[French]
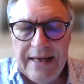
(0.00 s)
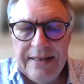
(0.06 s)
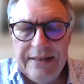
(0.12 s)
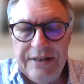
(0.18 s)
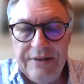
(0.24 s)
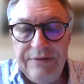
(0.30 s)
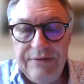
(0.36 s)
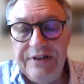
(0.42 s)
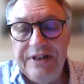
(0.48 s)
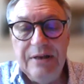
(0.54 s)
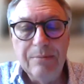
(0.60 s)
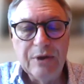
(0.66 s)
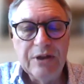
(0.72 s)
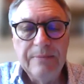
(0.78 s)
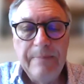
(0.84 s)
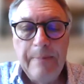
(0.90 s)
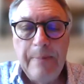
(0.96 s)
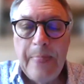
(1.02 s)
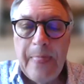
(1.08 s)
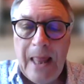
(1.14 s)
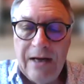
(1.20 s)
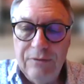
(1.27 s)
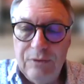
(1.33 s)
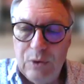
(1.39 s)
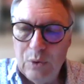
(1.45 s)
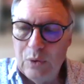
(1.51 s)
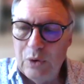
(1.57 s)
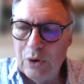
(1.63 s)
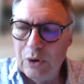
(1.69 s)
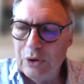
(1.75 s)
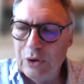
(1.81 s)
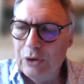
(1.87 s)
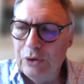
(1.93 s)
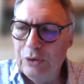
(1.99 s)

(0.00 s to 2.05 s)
des films donc, euh,